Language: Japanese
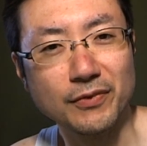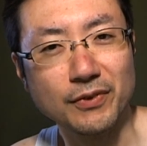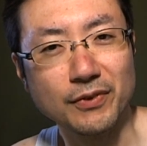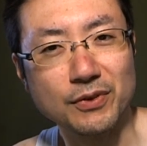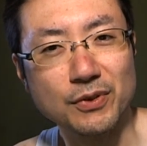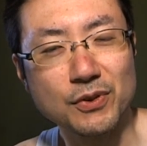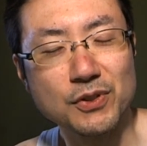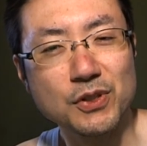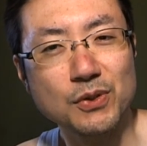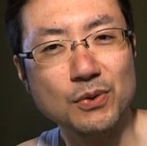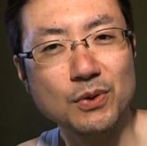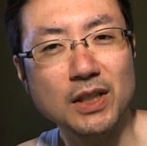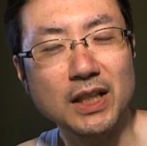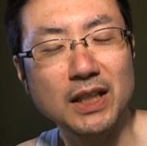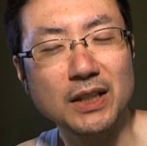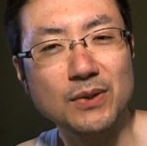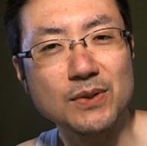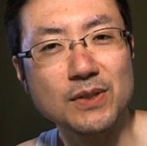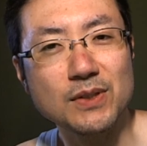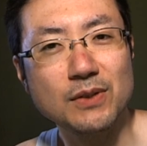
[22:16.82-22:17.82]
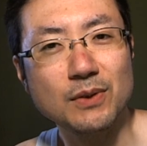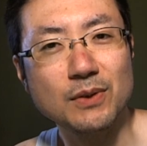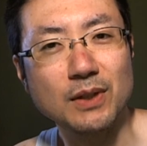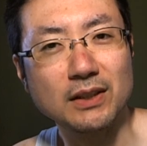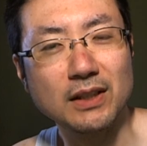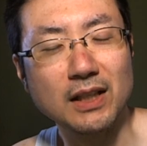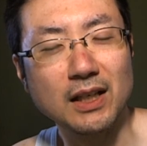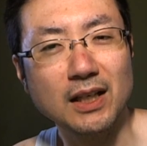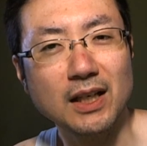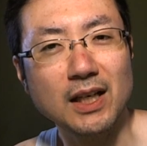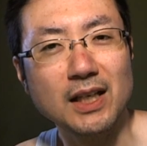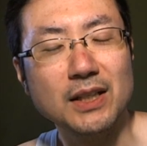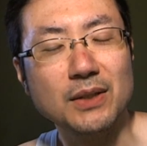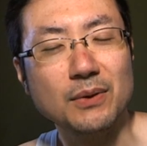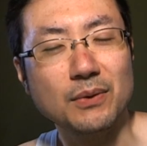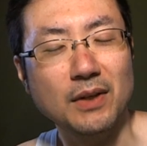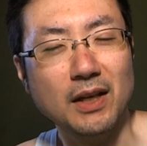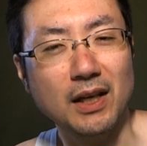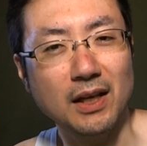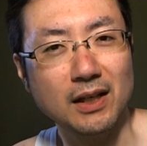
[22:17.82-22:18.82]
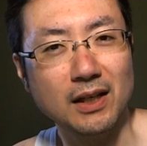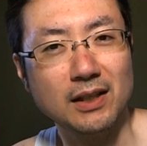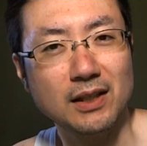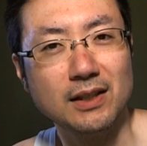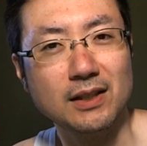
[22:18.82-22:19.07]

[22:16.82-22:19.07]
そっちの可能性の方が高いよね。